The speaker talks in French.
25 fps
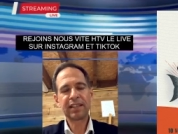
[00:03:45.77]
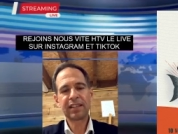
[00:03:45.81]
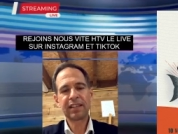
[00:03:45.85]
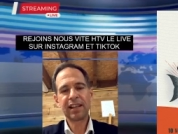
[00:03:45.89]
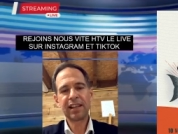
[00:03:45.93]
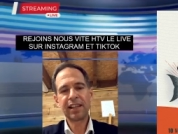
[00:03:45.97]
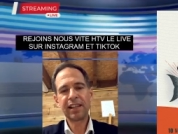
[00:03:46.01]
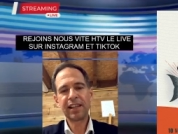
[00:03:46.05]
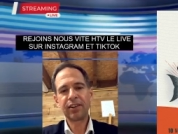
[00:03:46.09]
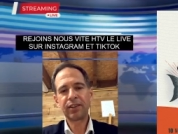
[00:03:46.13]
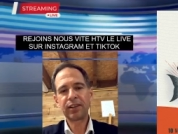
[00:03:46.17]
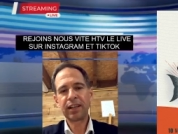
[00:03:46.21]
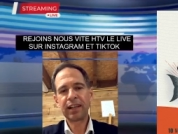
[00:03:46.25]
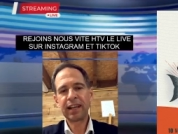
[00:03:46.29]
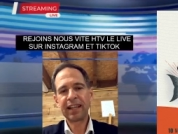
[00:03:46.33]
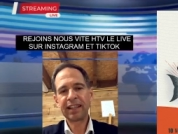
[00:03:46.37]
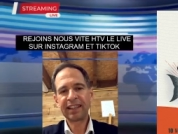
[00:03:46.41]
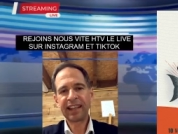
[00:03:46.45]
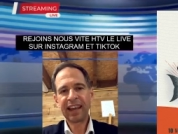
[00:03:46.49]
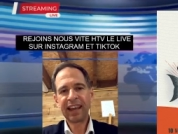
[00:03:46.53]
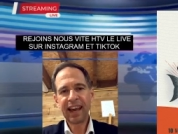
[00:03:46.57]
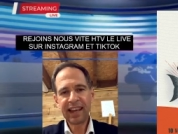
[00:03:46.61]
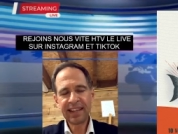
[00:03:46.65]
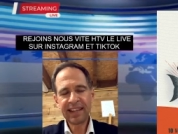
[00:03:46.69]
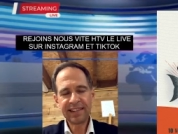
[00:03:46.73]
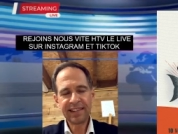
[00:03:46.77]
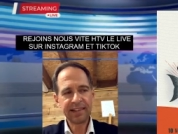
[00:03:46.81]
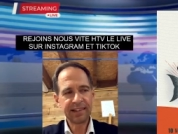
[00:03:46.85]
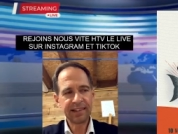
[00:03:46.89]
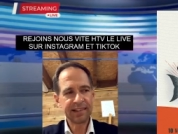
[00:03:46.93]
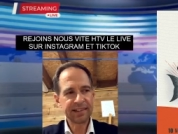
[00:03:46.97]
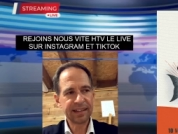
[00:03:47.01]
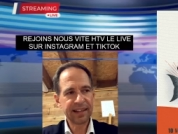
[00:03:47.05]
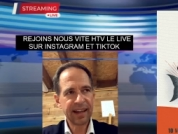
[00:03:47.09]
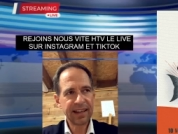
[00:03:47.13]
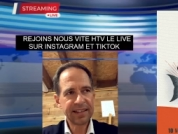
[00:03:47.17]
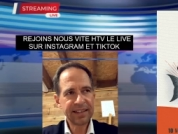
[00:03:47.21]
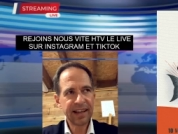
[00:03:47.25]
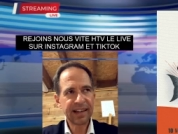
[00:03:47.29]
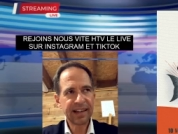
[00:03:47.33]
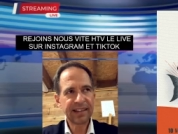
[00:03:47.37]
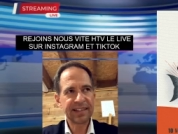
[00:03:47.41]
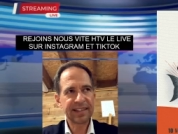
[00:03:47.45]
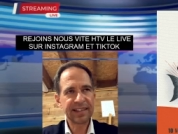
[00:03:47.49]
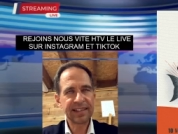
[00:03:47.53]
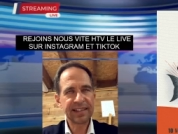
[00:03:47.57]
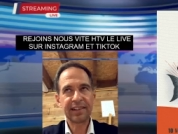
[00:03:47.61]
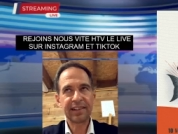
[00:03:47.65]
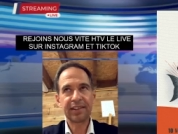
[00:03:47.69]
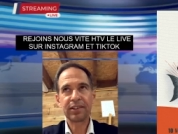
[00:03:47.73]
Cette année, on en a 13, 13
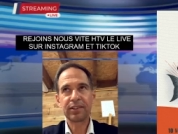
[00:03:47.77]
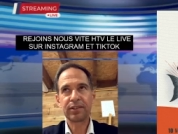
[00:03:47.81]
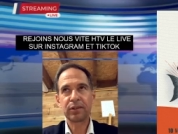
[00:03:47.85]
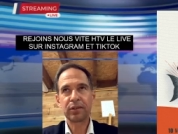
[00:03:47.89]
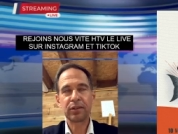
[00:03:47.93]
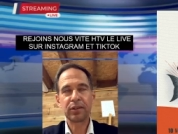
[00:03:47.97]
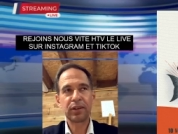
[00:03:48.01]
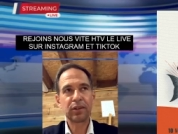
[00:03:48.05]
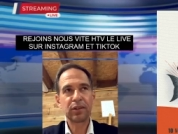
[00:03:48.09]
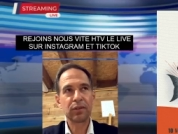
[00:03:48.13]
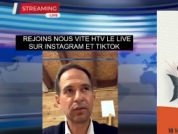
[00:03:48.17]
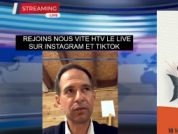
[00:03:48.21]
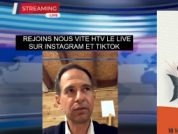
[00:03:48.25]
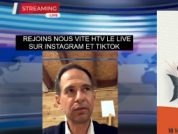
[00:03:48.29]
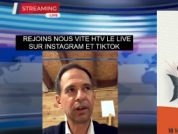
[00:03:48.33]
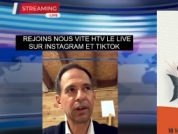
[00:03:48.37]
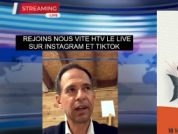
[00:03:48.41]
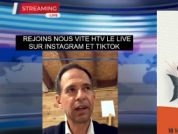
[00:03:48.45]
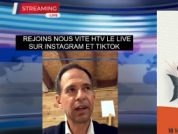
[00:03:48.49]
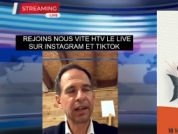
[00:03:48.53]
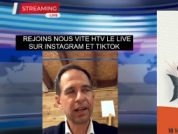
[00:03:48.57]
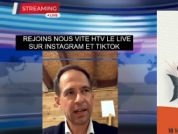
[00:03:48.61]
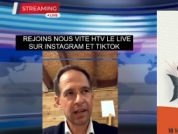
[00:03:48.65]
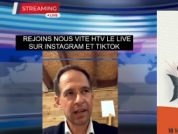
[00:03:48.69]
artisans donc, qui ouvrent.